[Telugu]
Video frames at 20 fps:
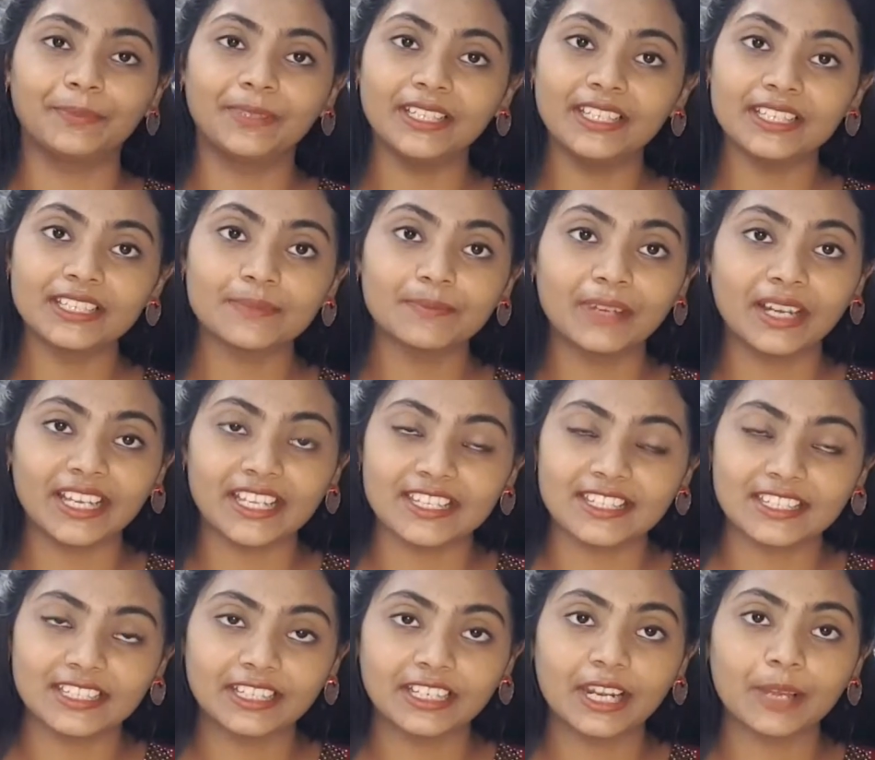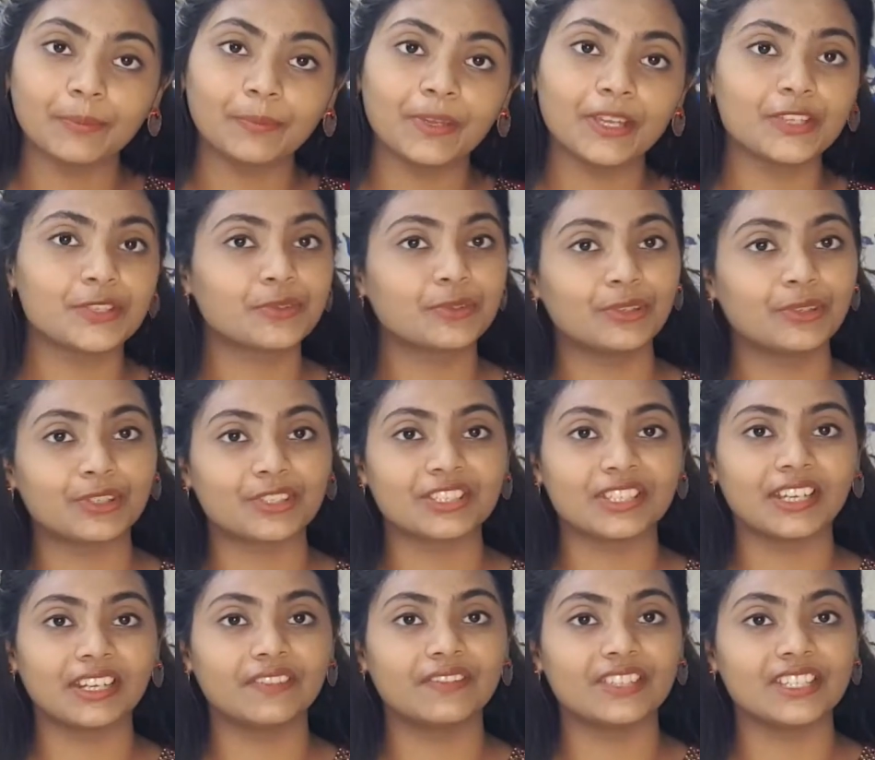ప్లీజ్ uh, మా ఇన్స్టాగ్రామ్ పేజ్ కూడా
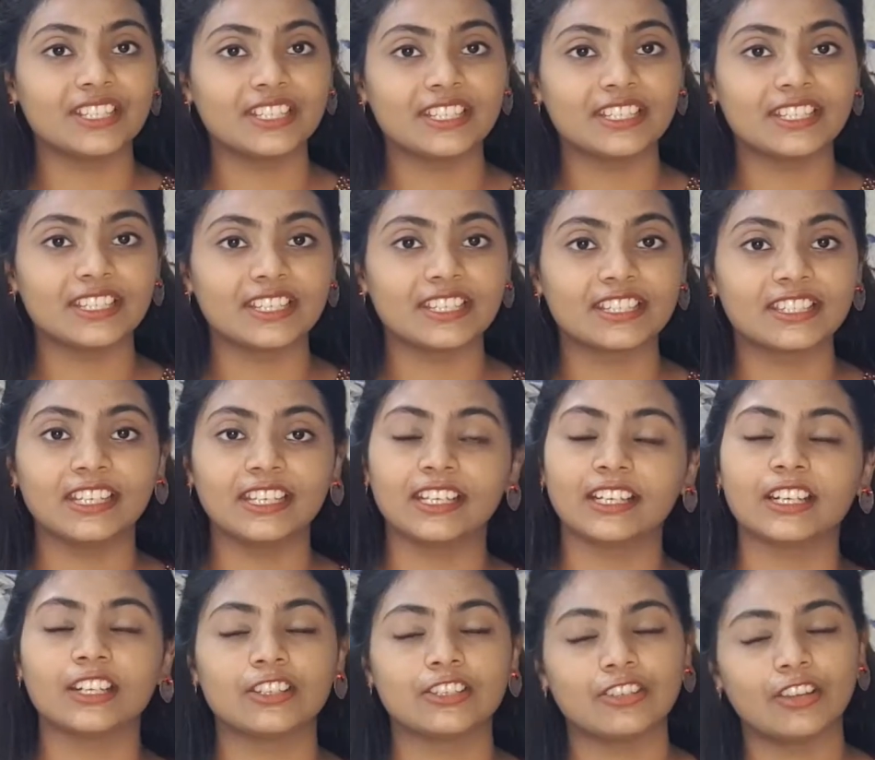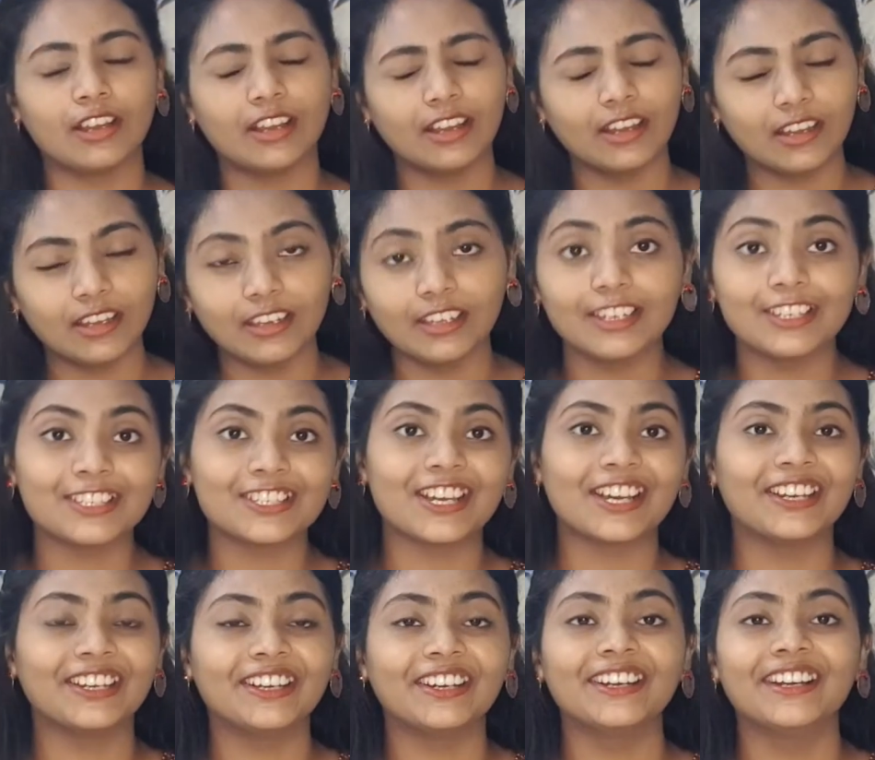ఒకసారి విజిట్ చేస్తే ఇంకా చాలా
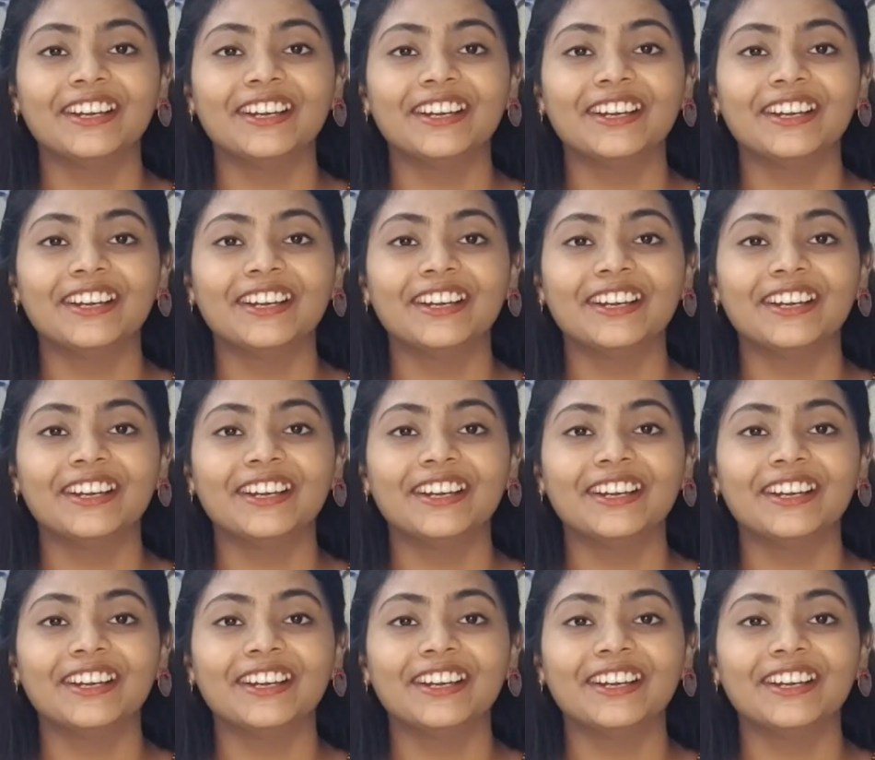చాలా